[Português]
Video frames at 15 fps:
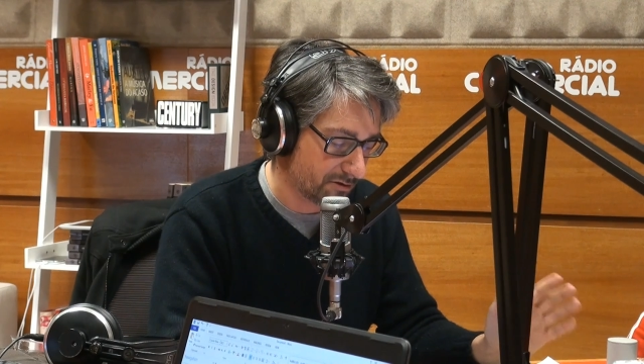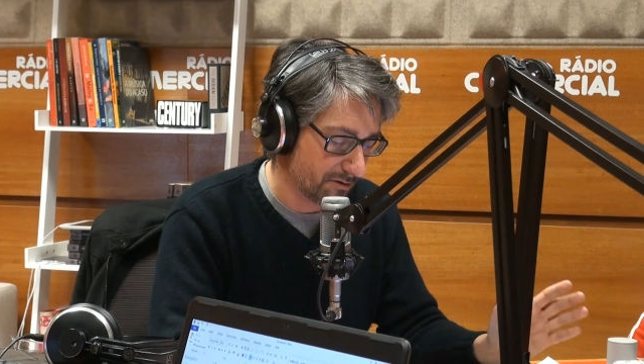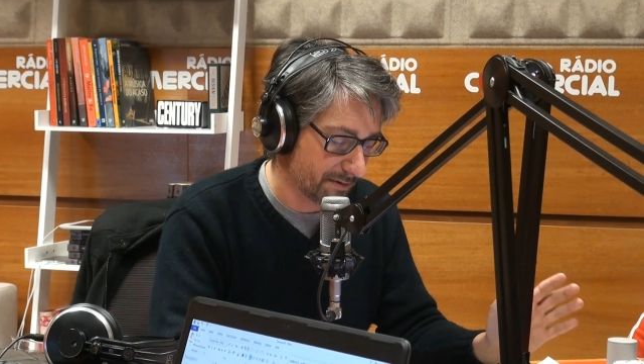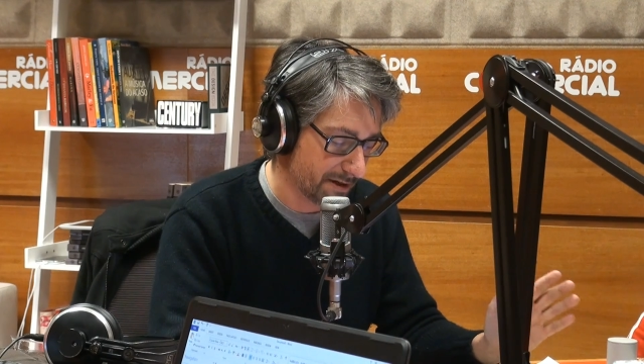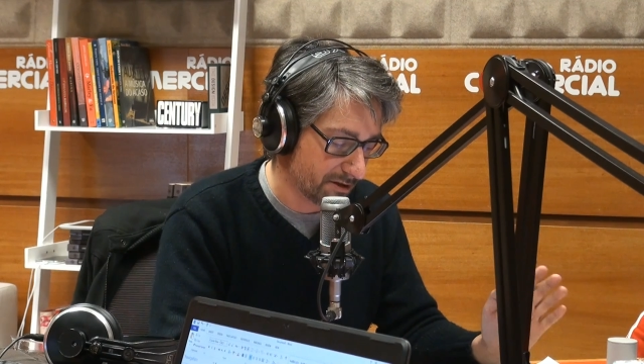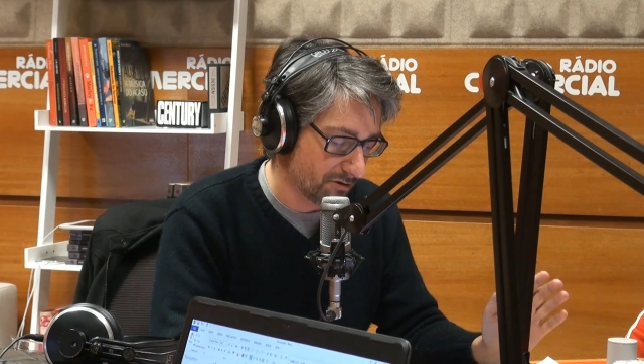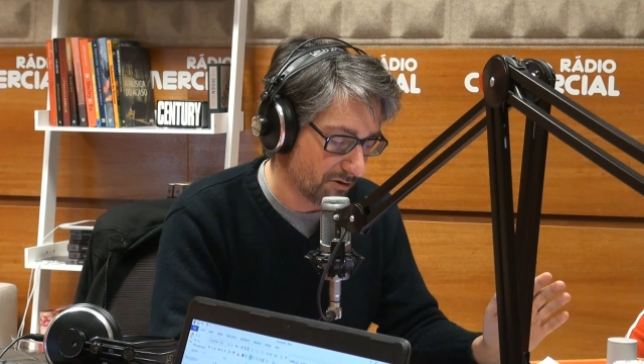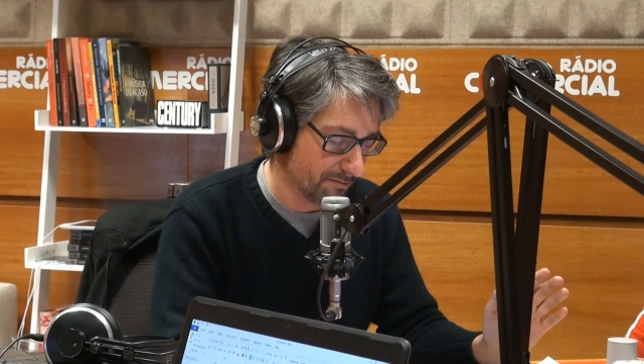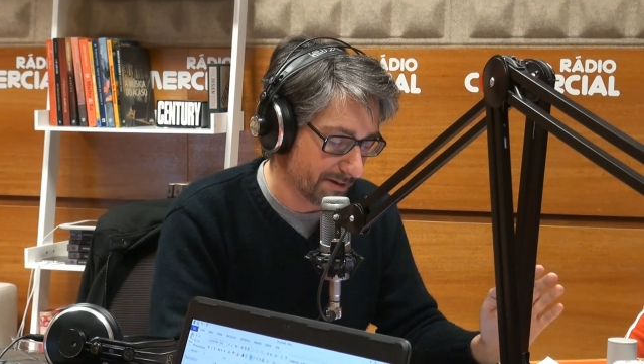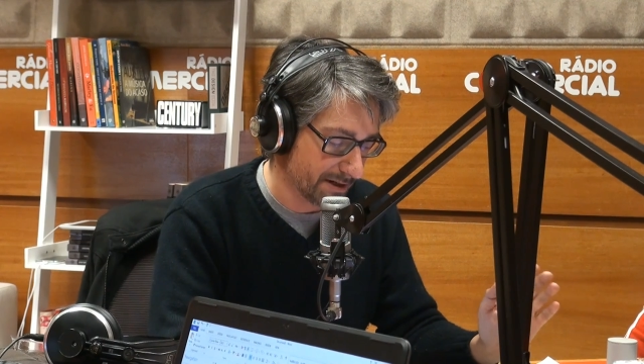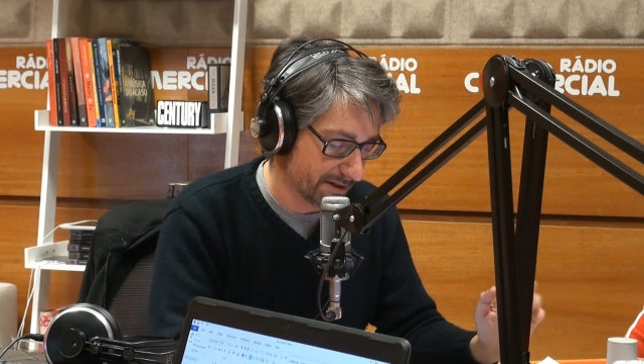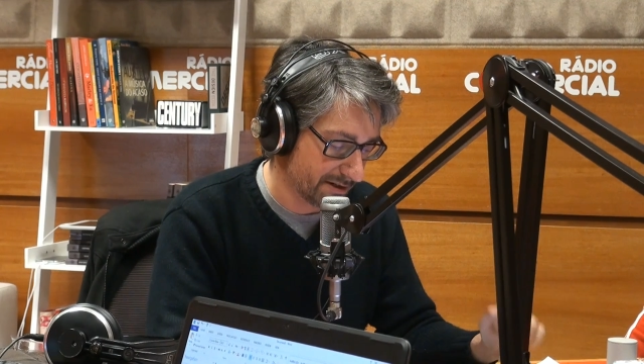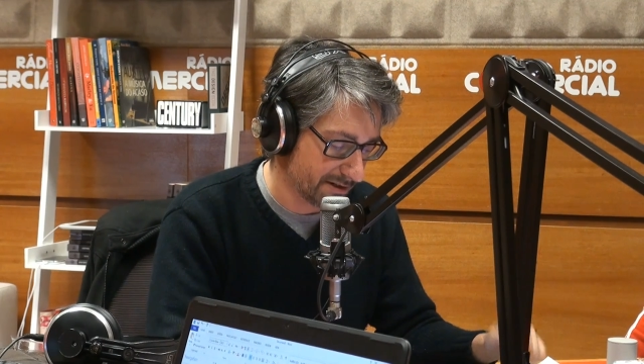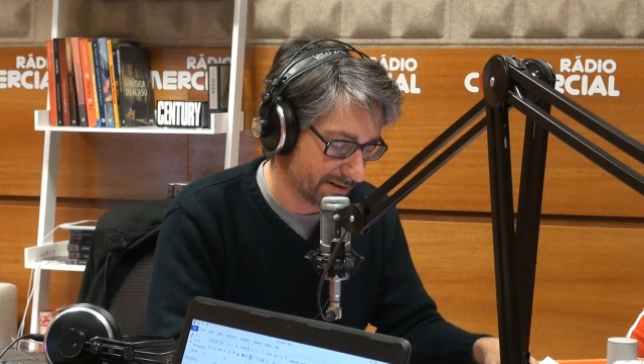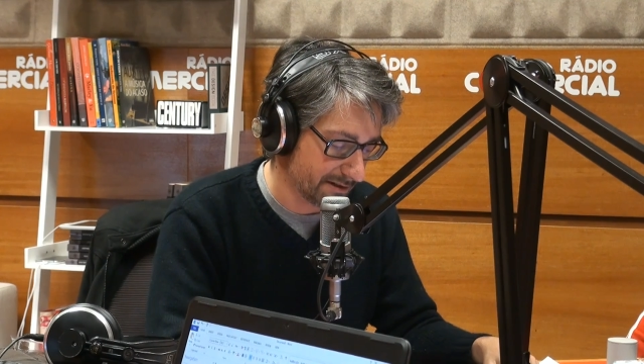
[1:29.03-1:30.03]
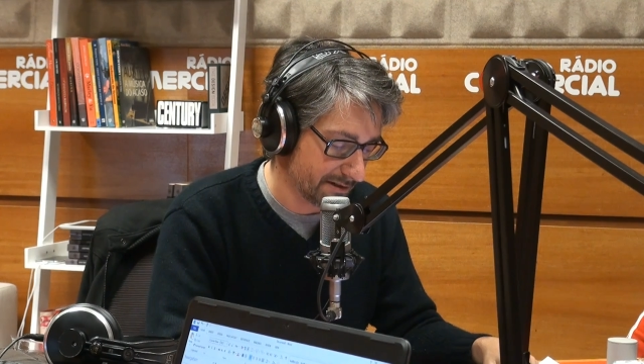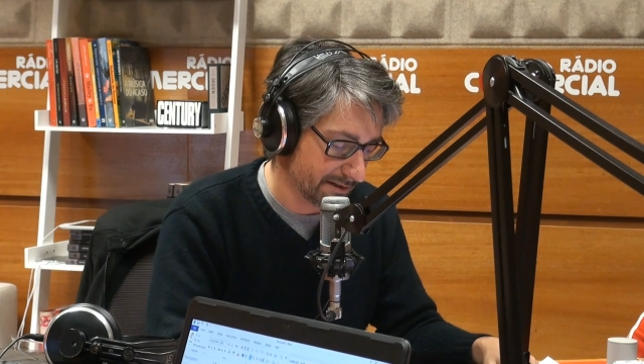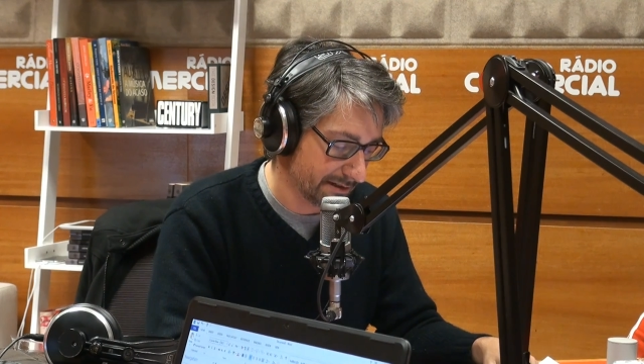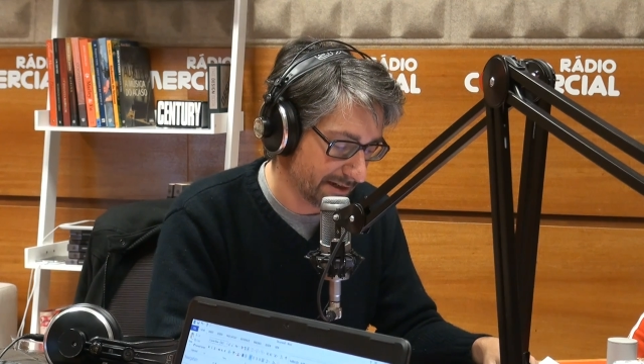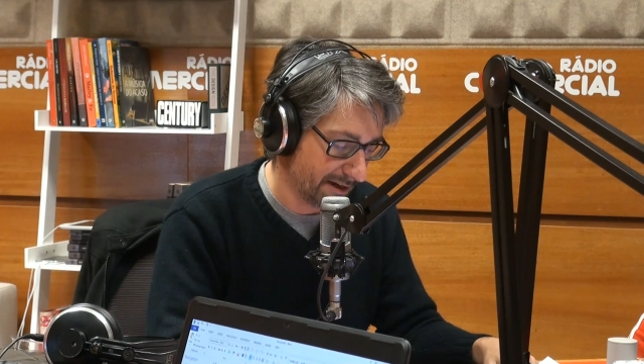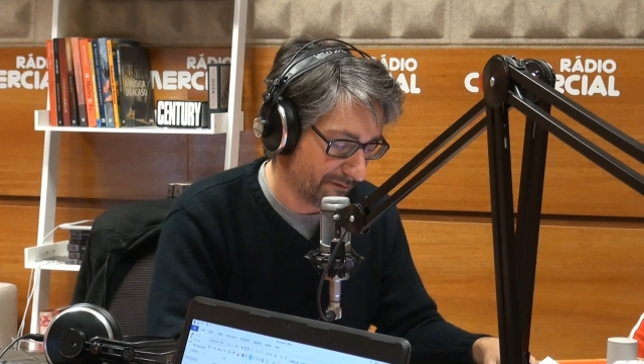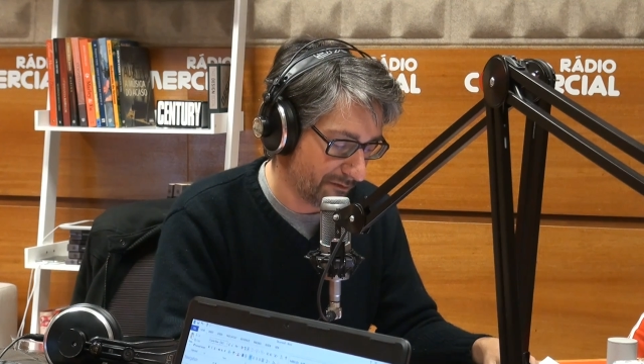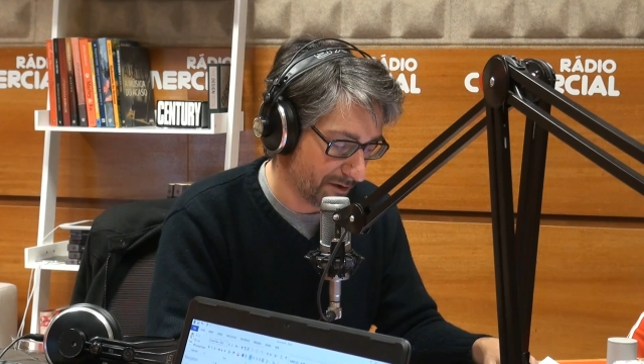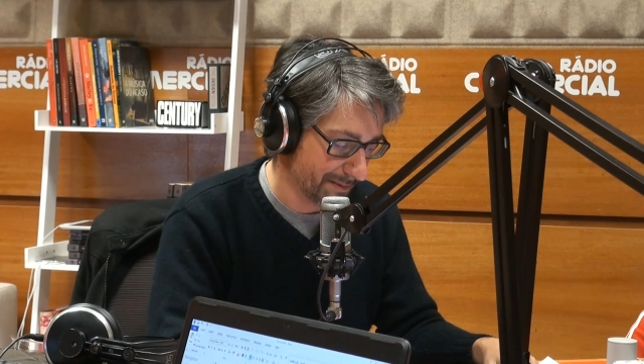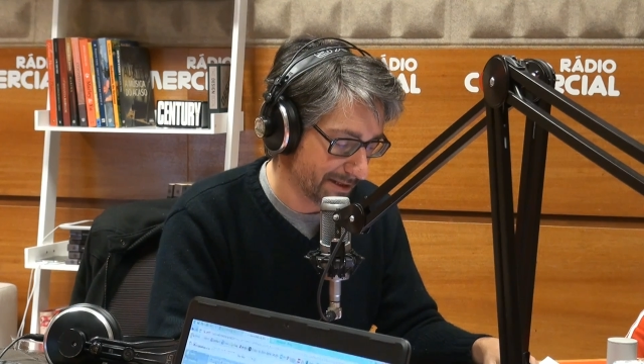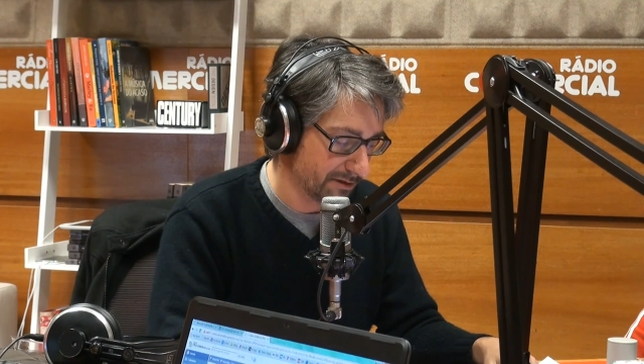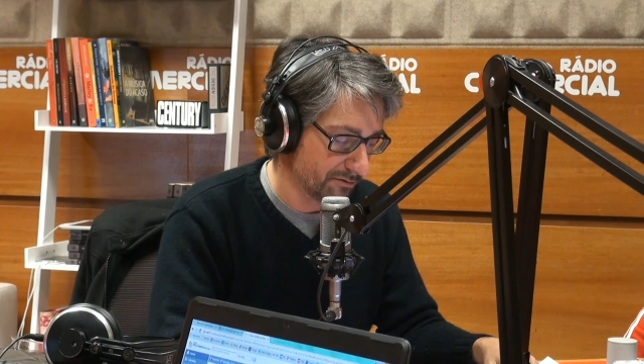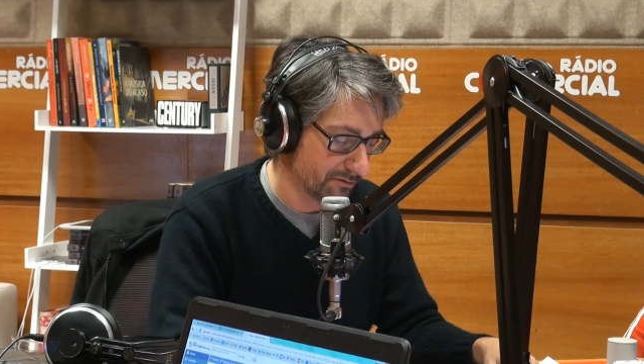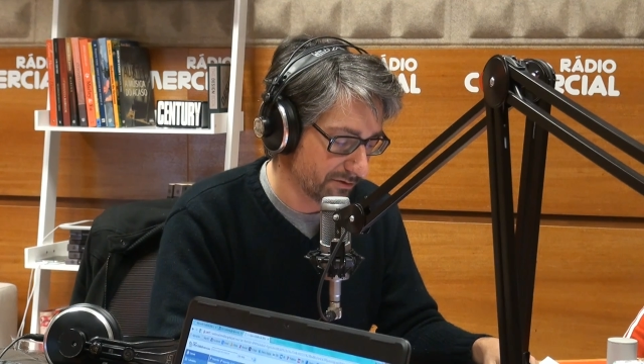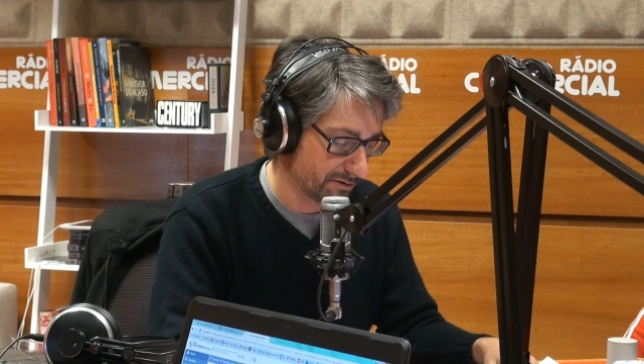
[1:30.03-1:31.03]
sobre as gomas uh, em forma
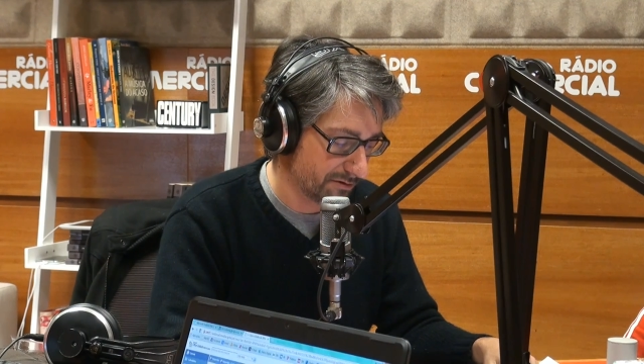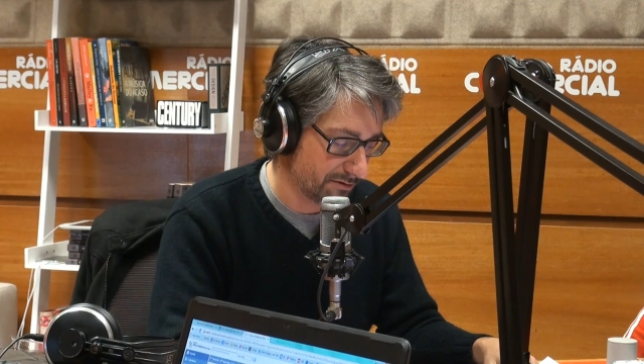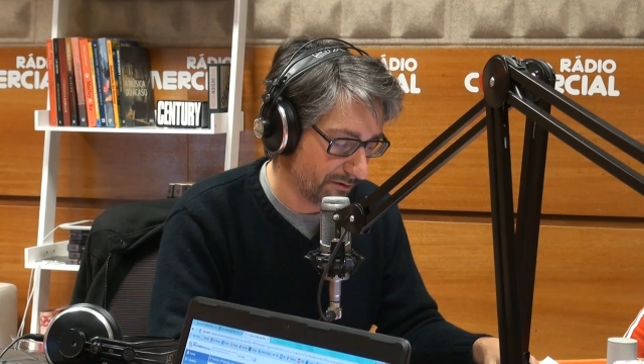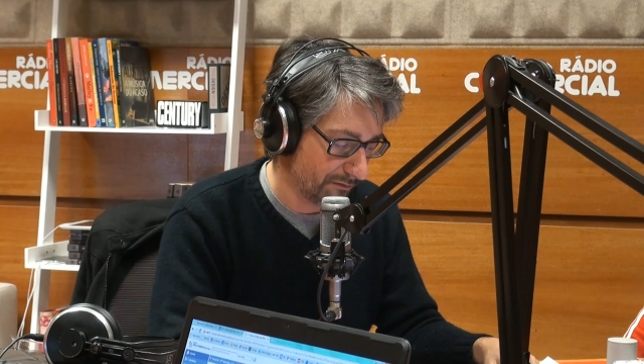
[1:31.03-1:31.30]
de urso.